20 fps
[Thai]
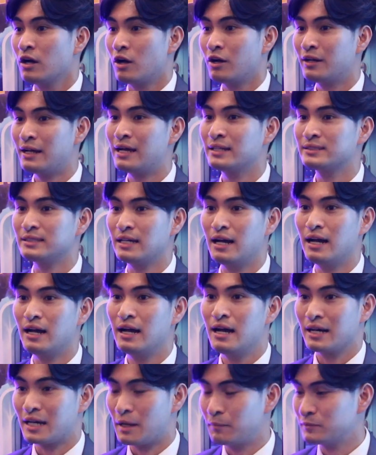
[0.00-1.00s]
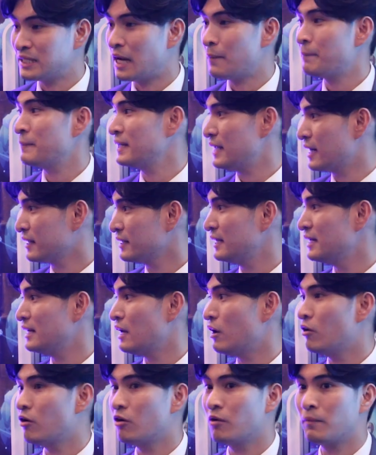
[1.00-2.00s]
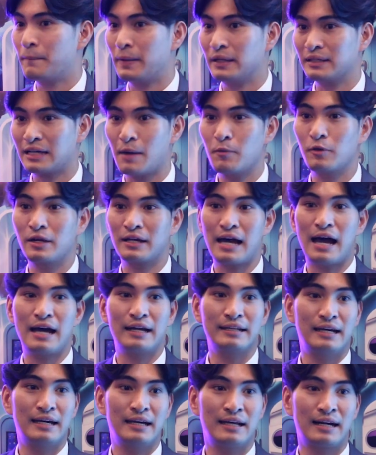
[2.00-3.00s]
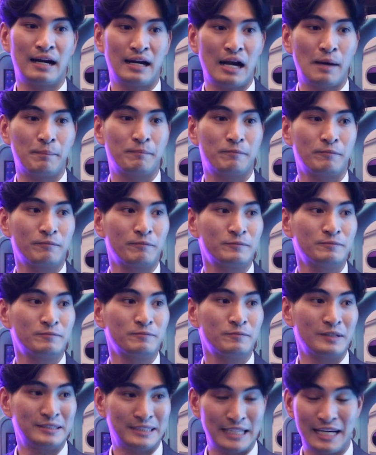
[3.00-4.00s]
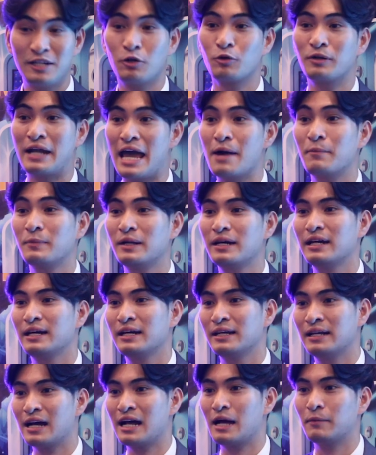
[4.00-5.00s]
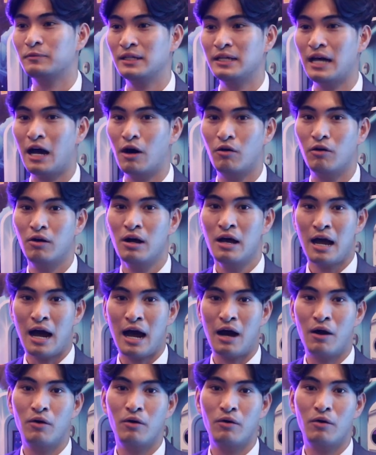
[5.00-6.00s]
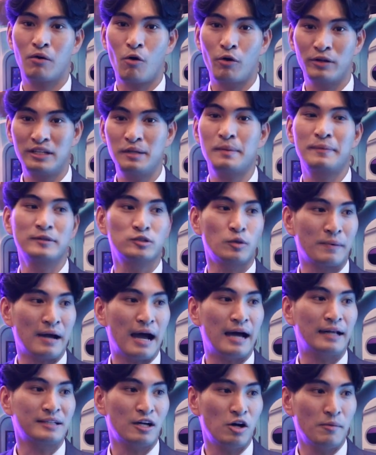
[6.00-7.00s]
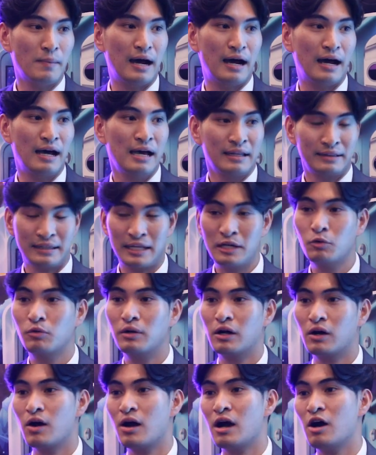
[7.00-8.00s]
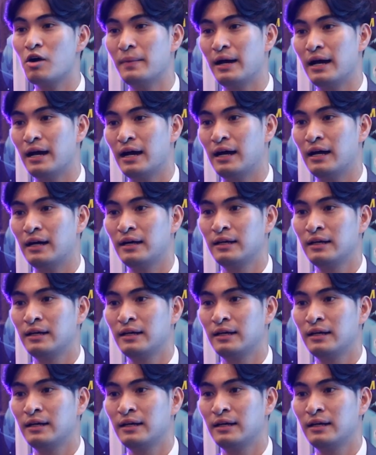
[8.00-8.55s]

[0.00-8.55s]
ค่อนข้างจะกำชับเป็นอย่างดีเราเป็นการบริการในระดับเชนโรงแรมเลยนะครับ ที่เอาเอาคนที่มีประสบการณ์เข้ามาติวแล้วก็เข้ามา